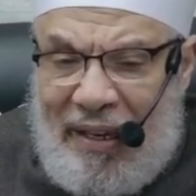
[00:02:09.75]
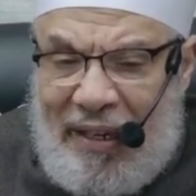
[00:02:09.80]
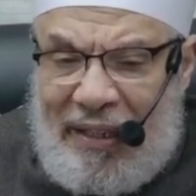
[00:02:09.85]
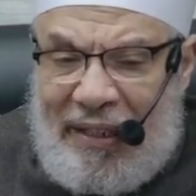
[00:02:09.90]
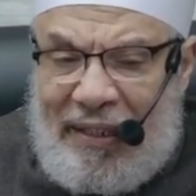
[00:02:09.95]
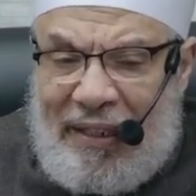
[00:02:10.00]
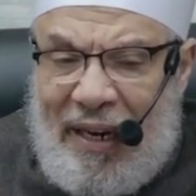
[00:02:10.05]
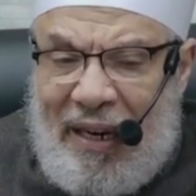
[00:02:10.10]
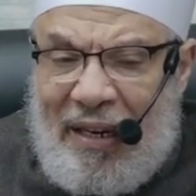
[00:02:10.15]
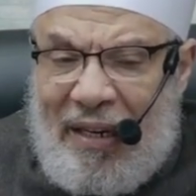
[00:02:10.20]

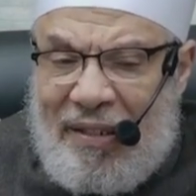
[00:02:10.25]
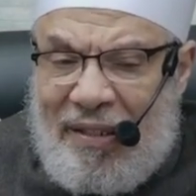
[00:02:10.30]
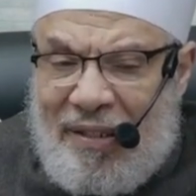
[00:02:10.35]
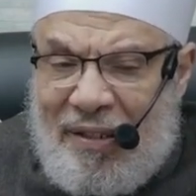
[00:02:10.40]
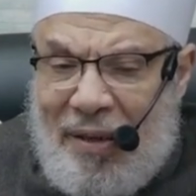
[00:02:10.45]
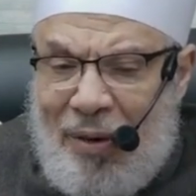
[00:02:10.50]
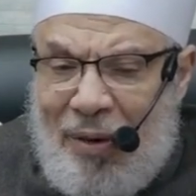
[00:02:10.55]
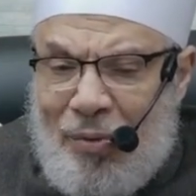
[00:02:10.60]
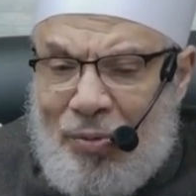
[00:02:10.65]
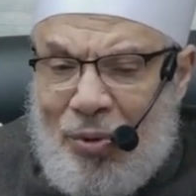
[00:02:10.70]
إن كان
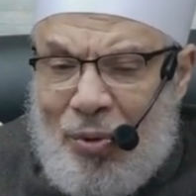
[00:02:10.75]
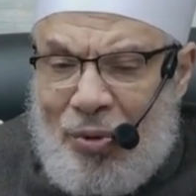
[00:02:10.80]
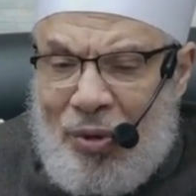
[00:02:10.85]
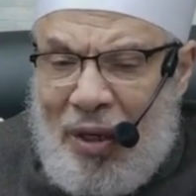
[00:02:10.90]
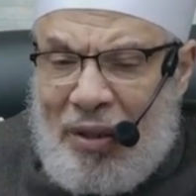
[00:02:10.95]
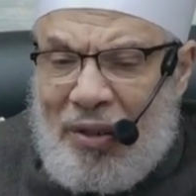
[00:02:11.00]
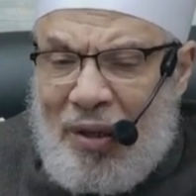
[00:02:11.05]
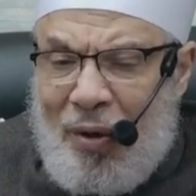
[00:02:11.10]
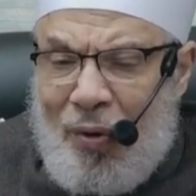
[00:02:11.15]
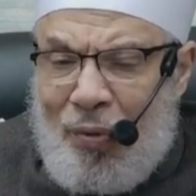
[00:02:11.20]
الزوج
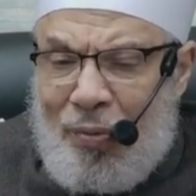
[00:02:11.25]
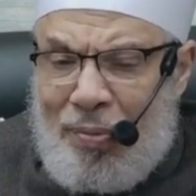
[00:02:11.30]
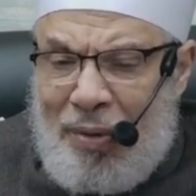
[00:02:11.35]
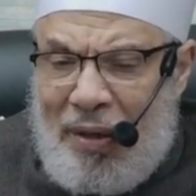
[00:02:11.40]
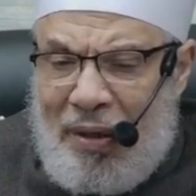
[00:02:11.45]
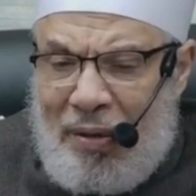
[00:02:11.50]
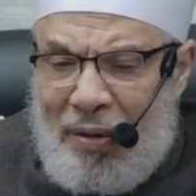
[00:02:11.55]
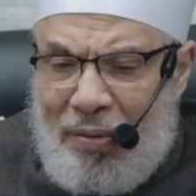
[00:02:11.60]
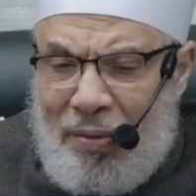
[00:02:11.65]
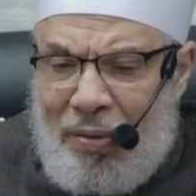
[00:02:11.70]
يطأ
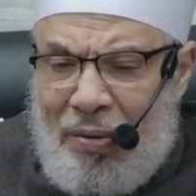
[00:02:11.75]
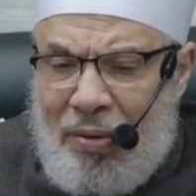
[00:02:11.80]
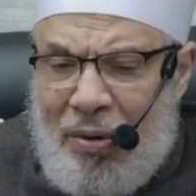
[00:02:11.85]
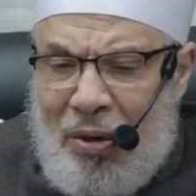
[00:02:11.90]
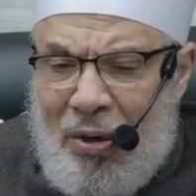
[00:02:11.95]
مثله